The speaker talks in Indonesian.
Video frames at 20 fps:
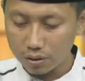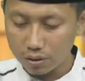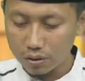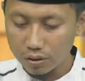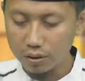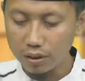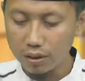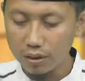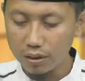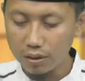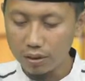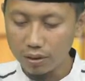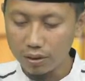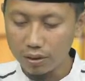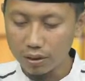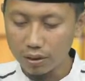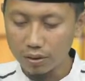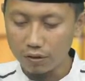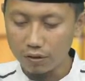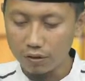dan
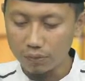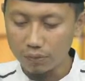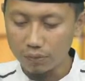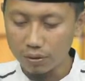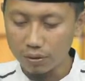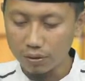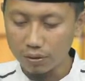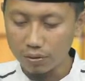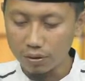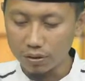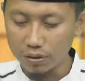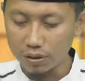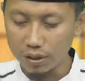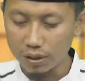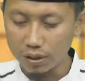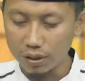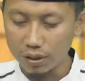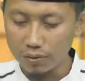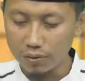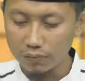dalilnya adalah firman Allah
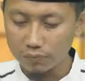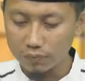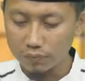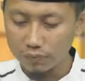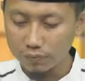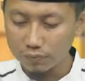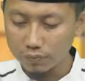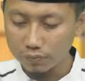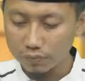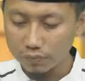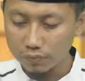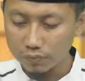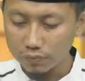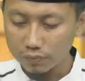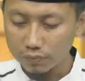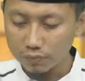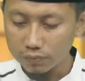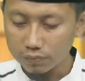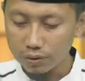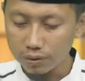taala
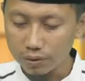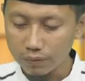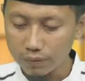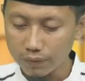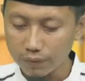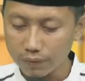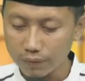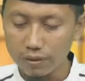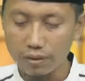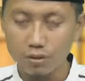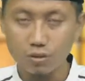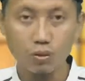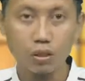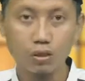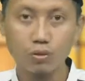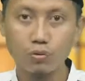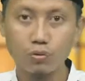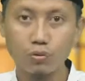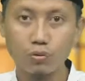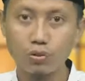di
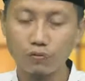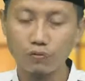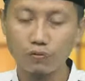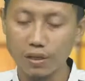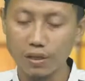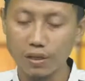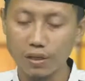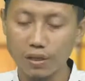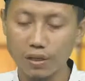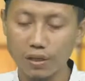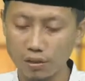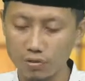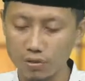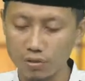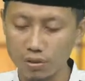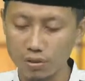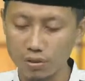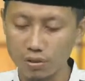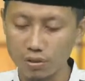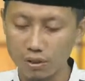surat Yusuf ayat
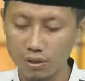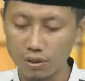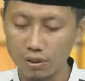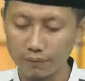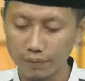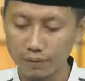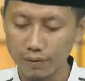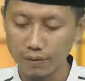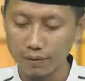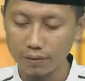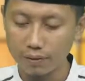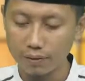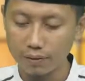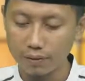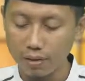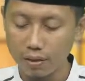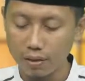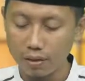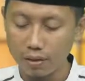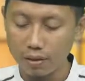
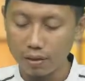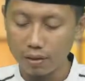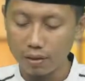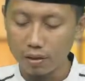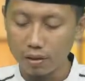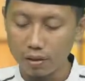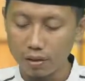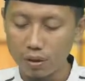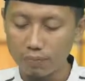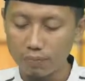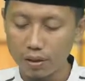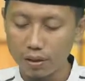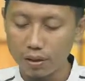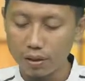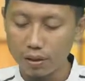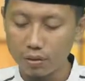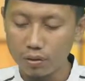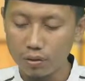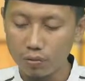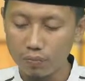106 wa
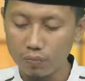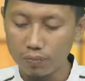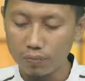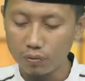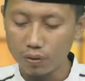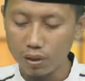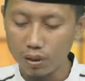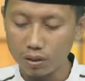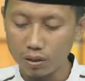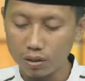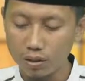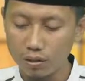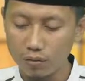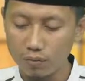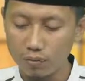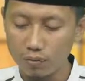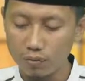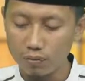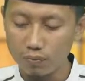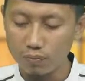ma yu'minu
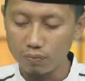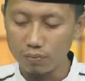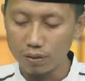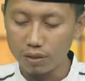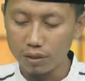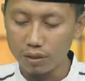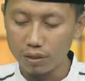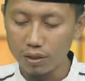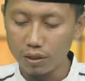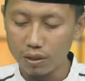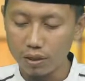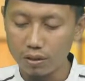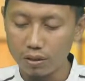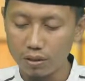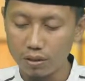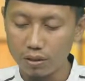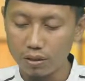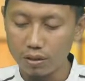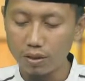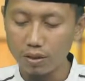aktsaruhum
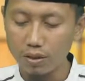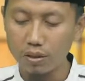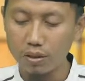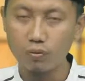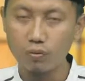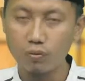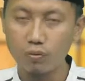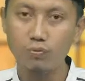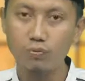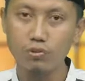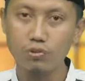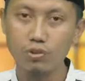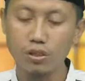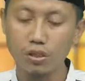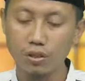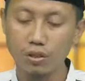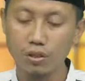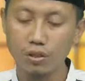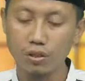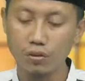billahi illa wa hum
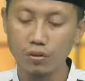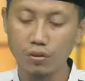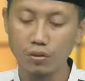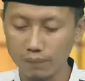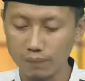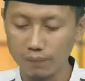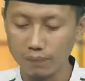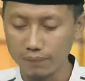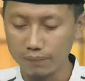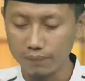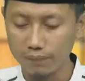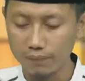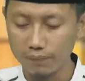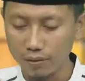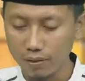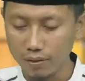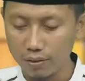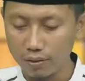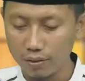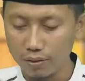musyrikun
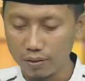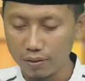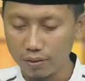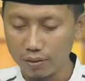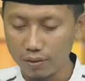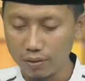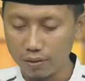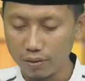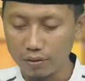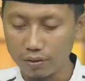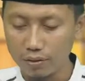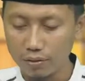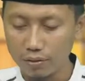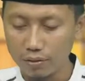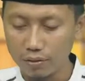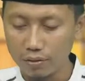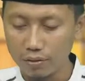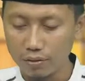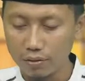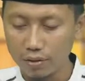
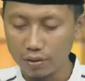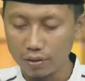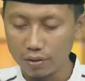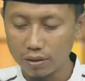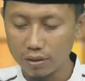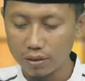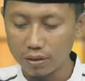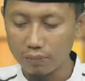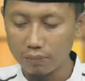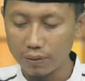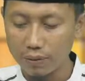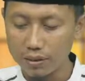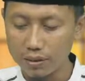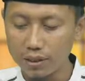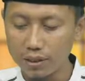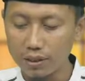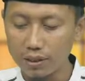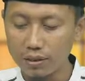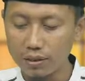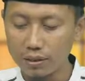dan
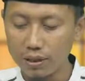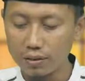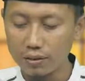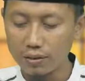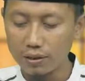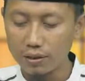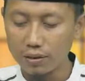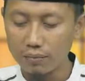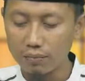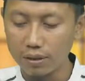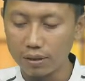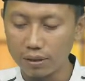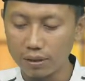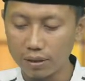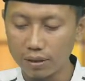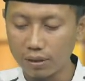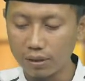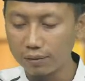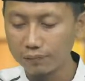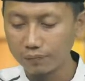kebanyakan di antara
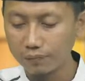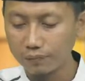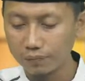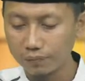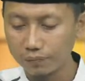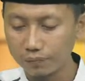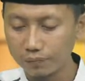mereka